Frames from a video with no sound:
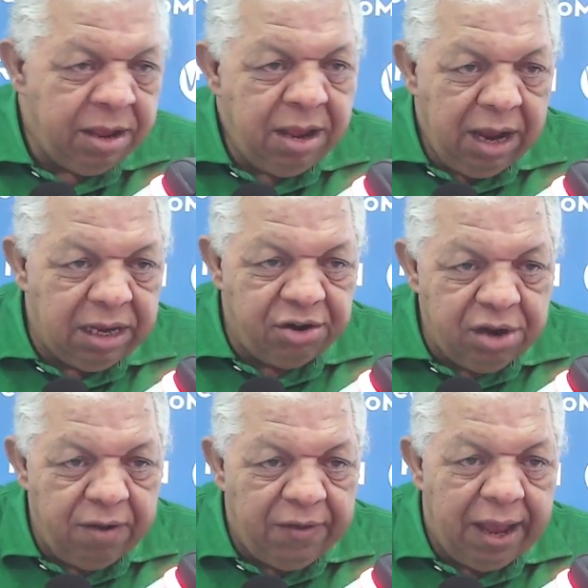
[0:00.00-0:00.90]

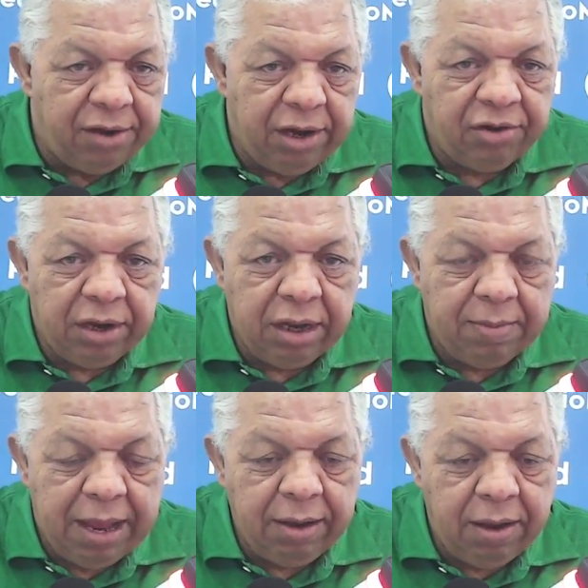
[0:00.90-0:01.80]
11000 حاج حاجه كيما
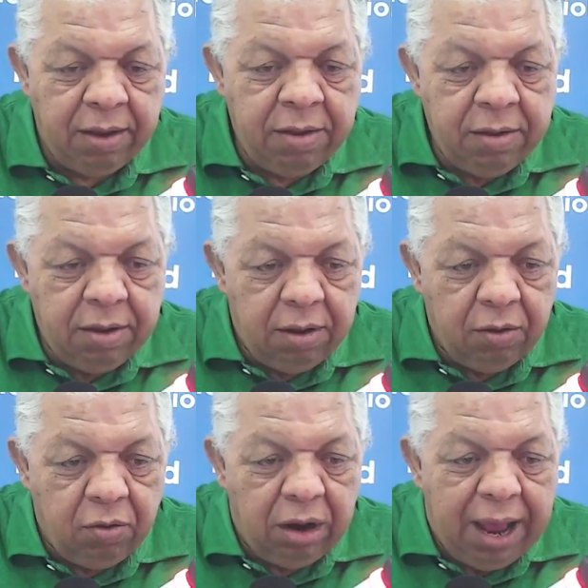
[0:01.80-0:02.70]
هكا آه،
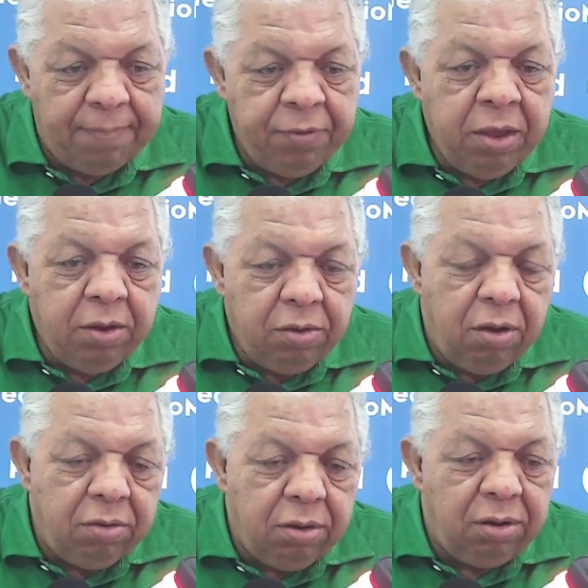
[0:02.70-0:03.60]
كل عام
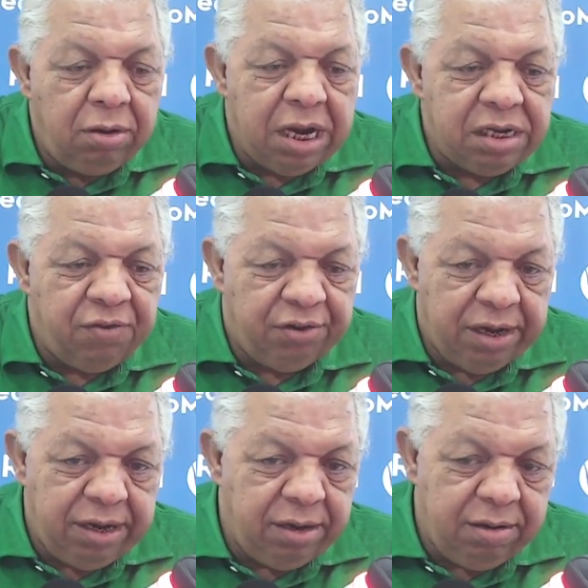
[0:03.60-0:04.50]
دونك آه، للاسف
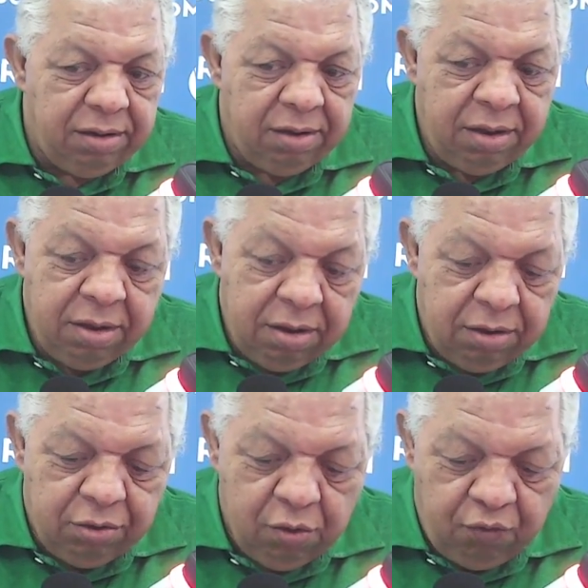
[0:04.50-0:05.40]
الشديد آه،
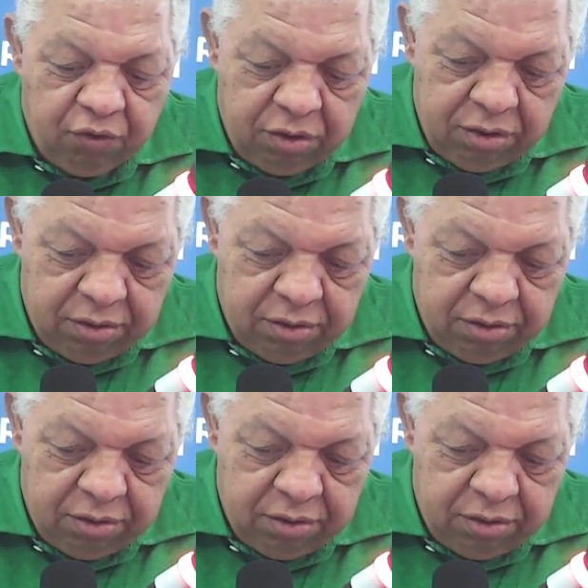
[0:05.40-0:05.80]
ظروف